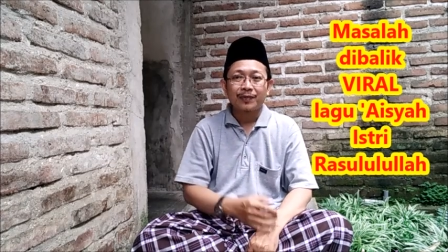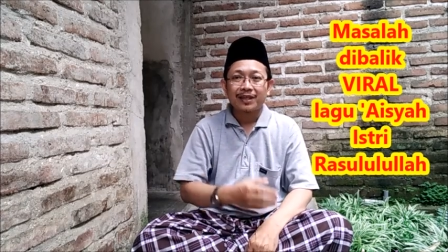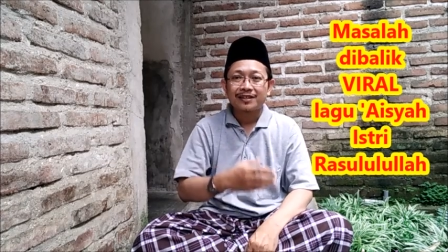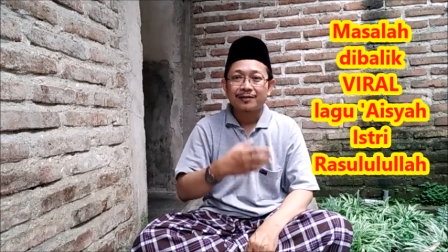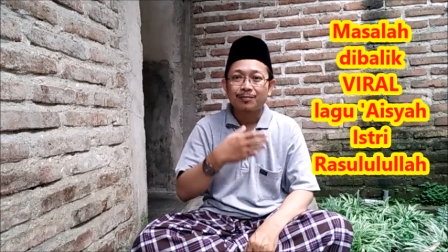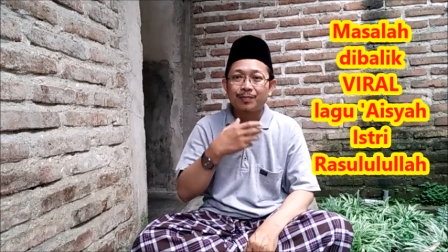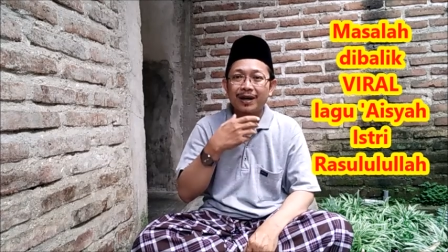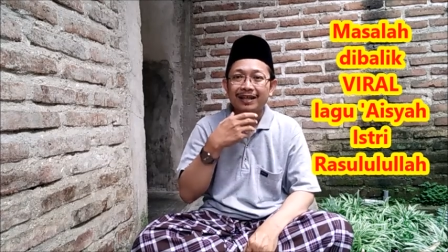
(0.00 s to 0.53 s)

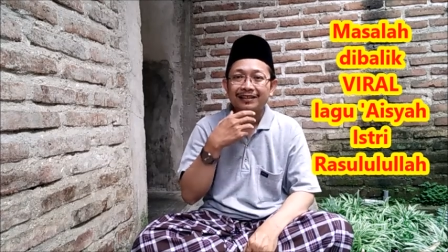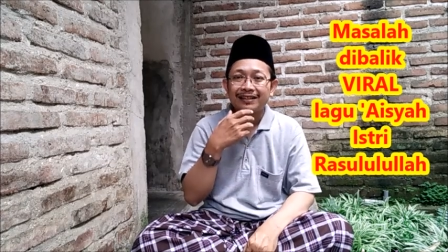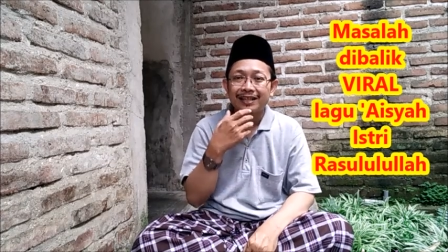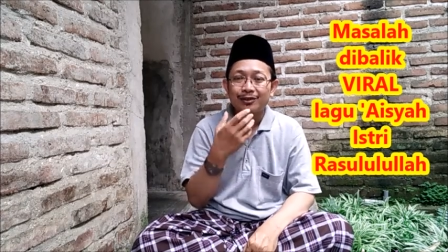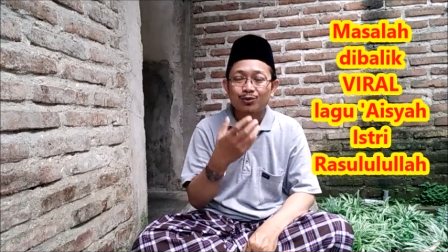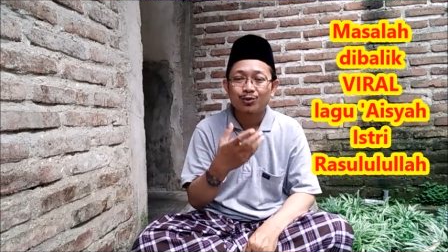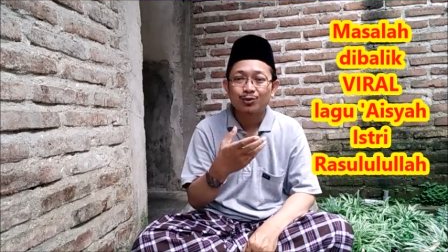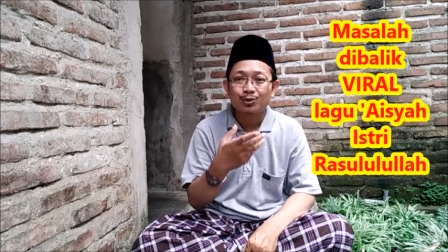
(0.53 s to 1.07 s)

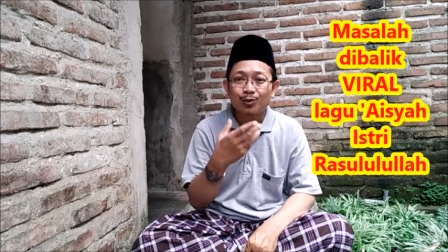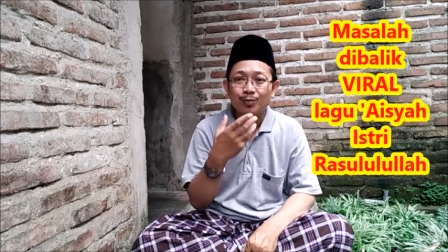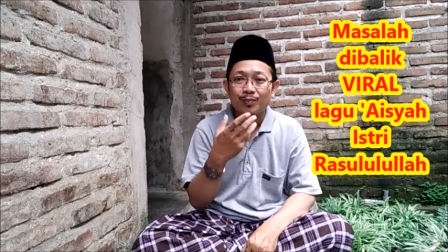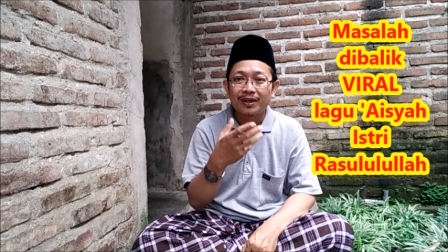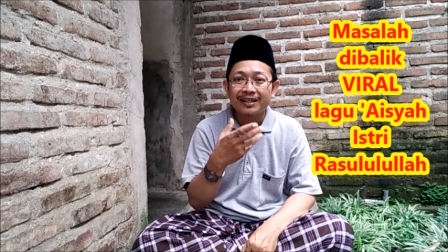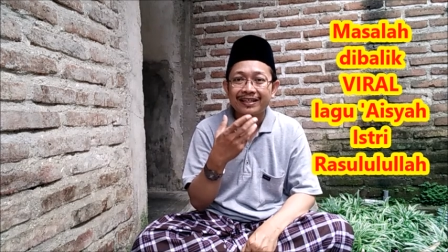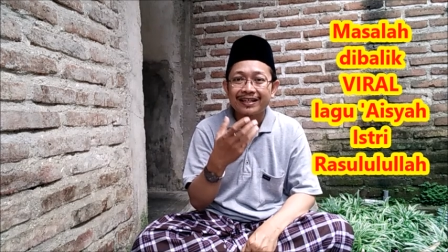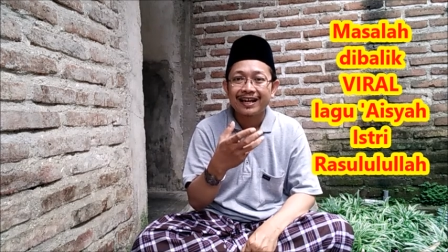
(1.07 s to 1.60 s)
sebatas untuk
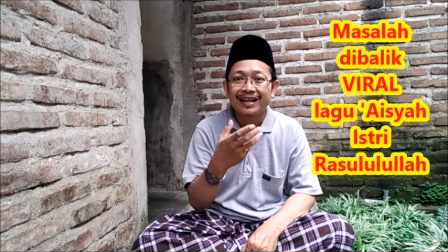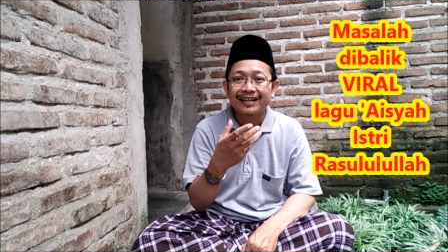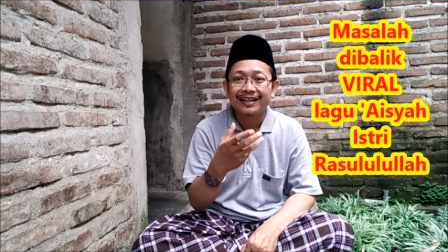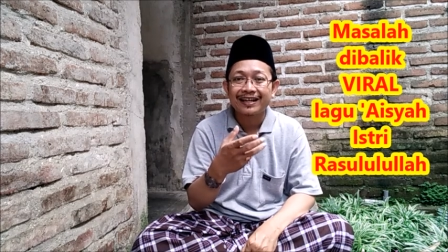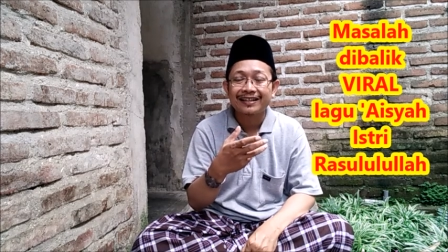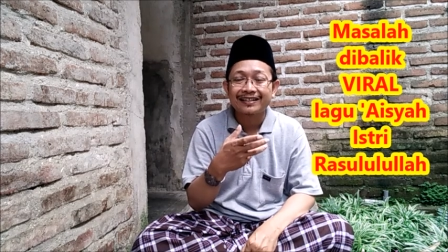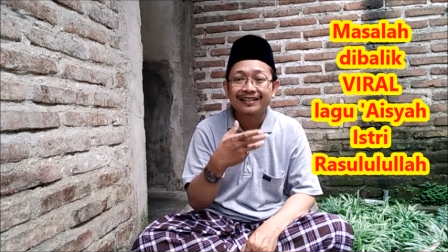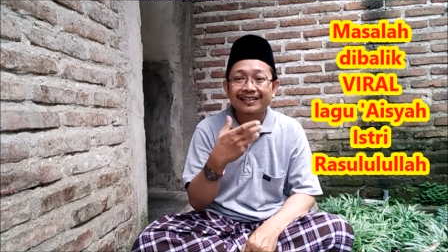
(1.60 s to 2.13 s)

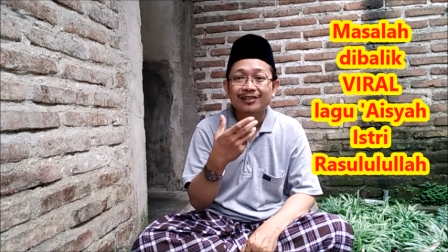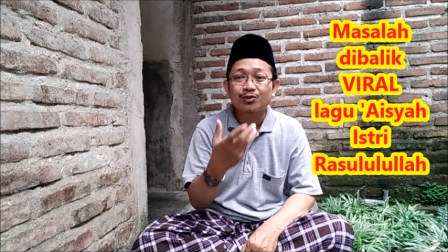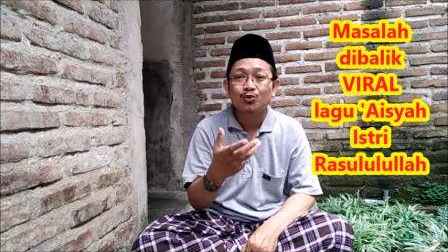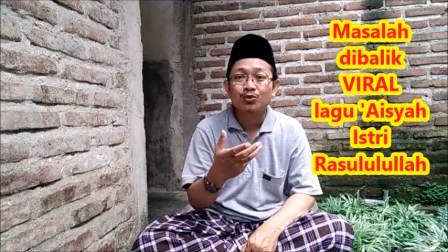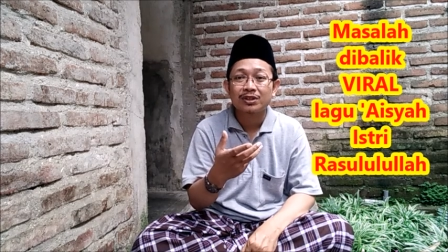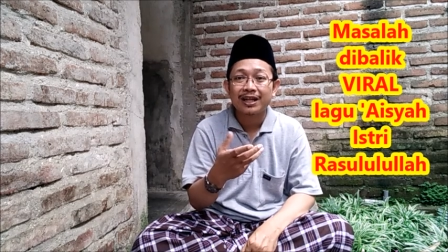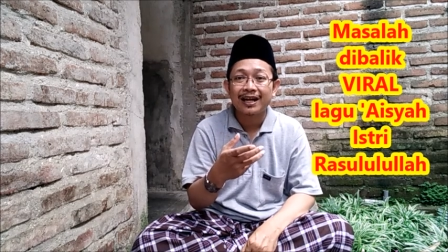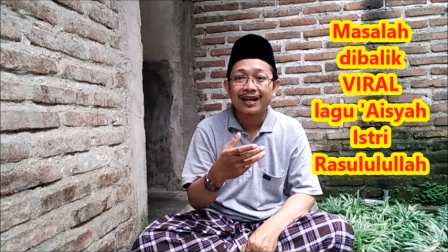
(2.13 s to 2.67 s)
menghilangkan
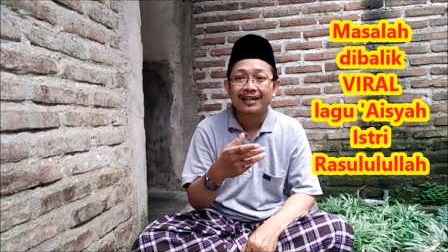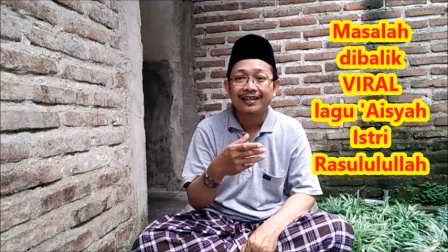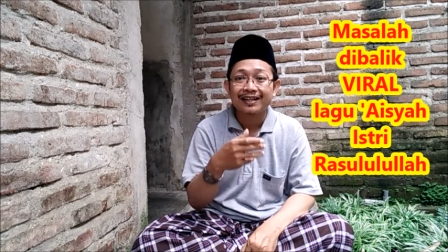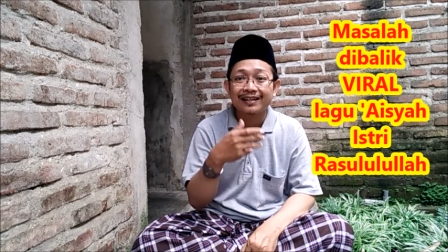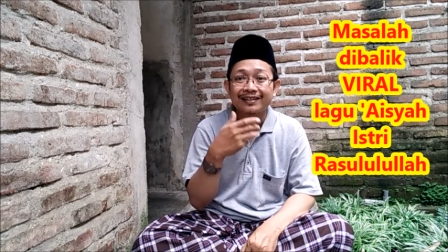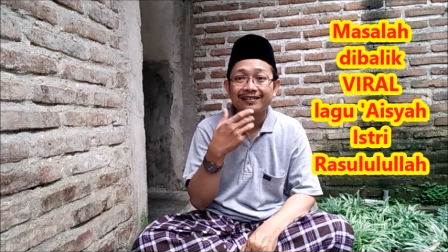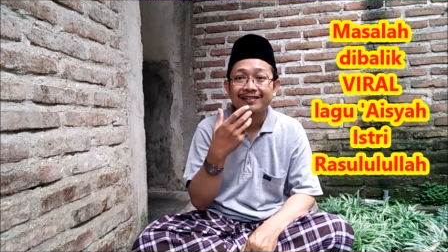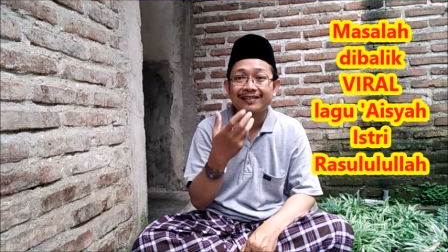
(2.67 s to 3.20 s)
kesusahan dan
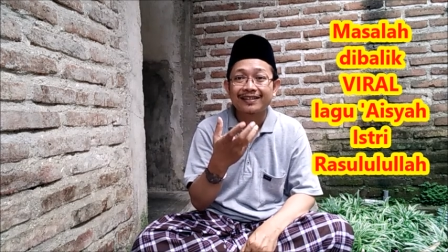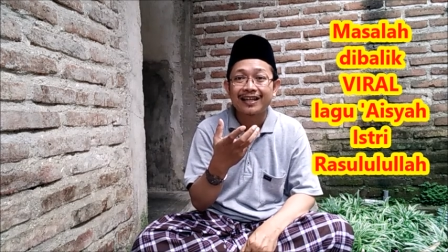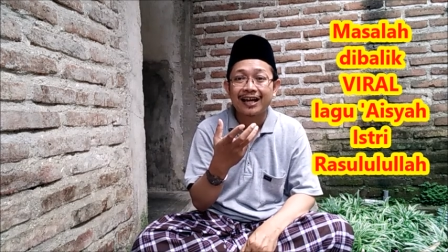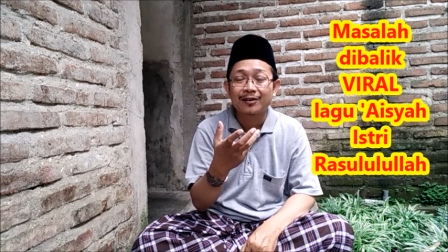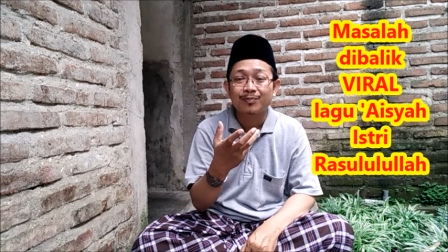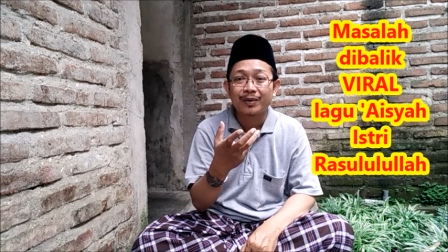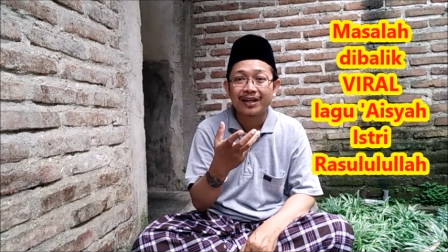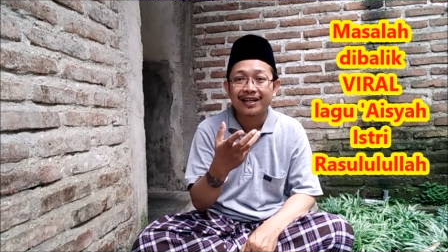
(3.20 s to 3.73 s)

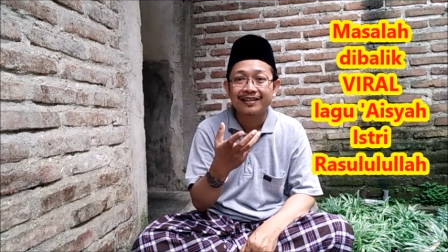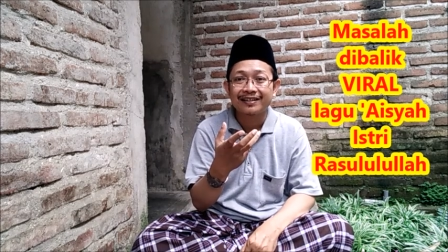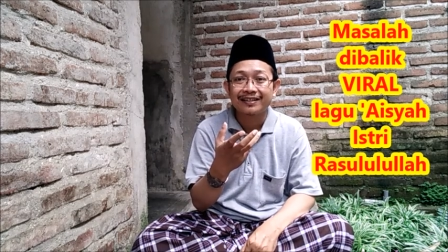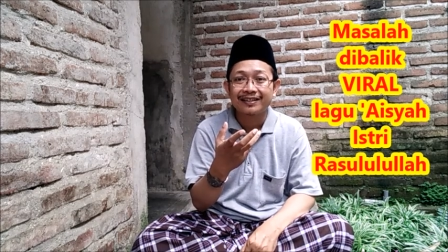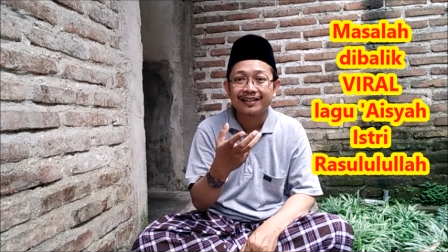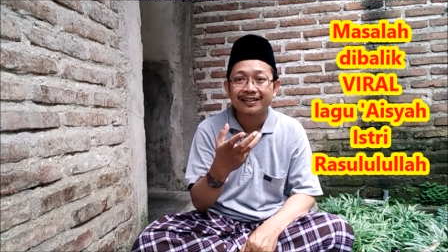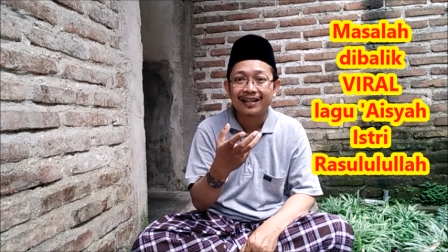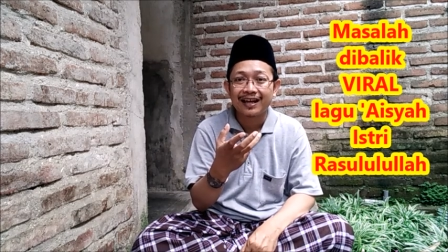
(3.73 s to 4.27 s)
kesedihan pada diri
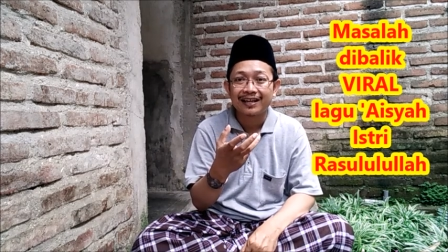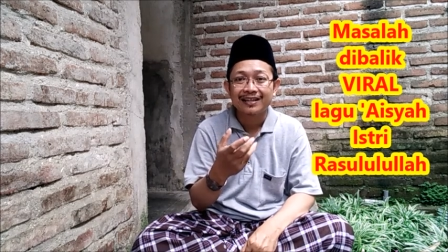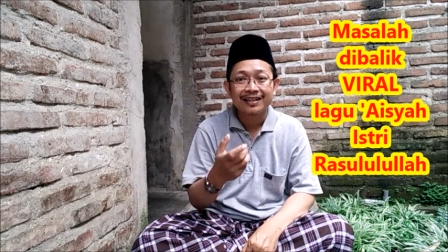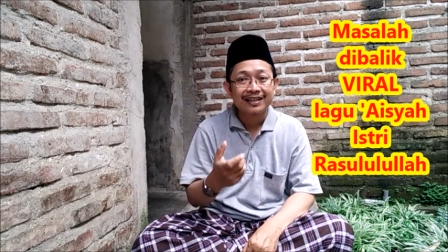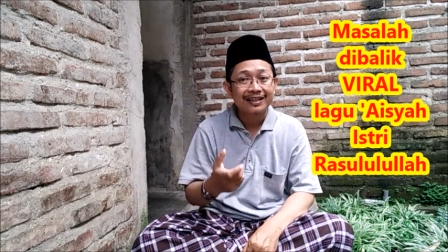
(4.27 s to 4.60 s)
kita,